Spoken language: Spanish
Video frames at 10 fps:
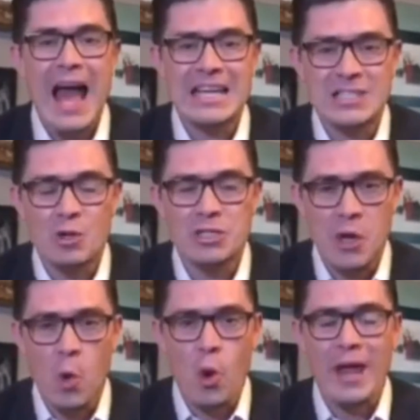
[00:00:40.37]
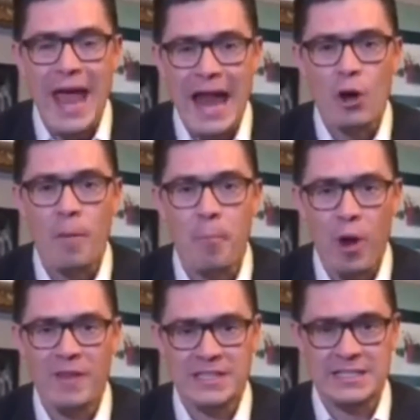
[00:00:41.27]
Estoy seguro que algo
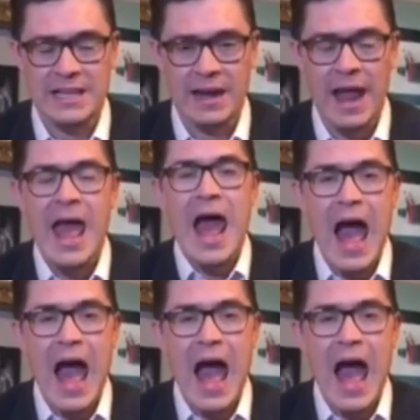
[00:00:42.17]
puedes hacer,